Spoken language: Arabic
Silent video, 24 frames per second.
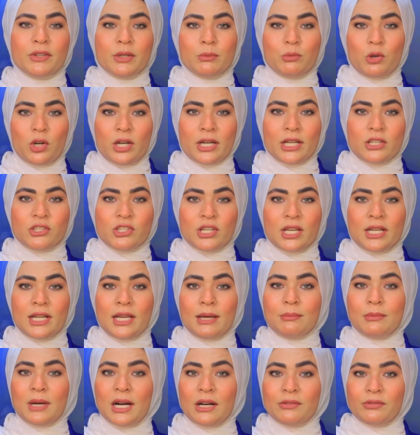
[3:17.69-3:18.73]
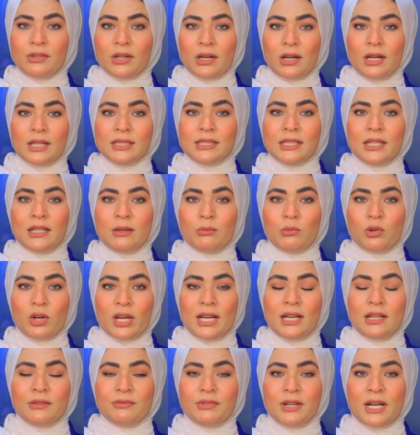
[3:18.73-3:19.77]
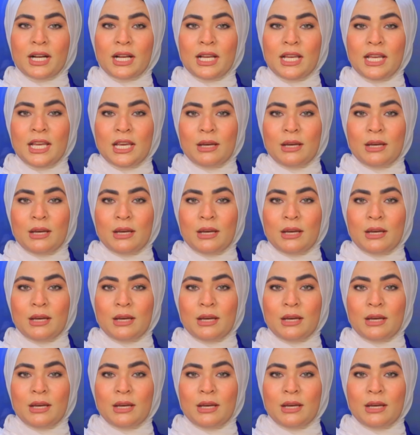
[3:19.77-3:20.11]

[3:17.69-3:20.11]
محرج مع فرقته المكلفة